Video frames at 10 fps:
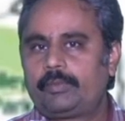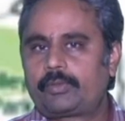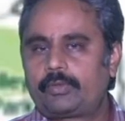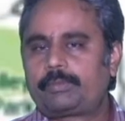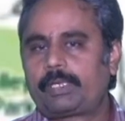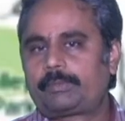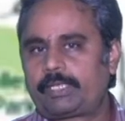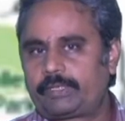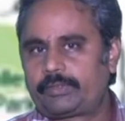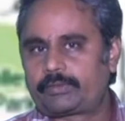రూట్ మ్యాప్
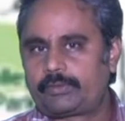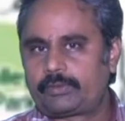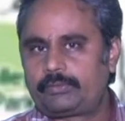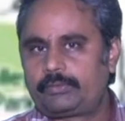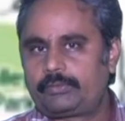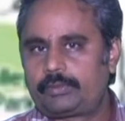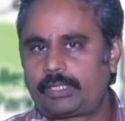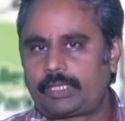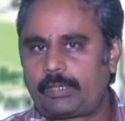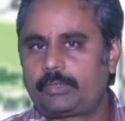తయారు చేసుకోవటం
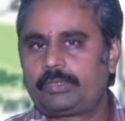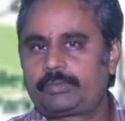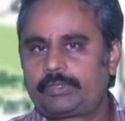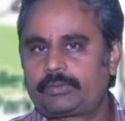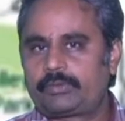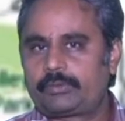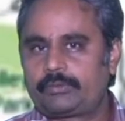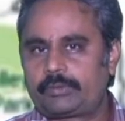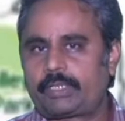దాన్ని ఆమోదింపజేసుకోవటం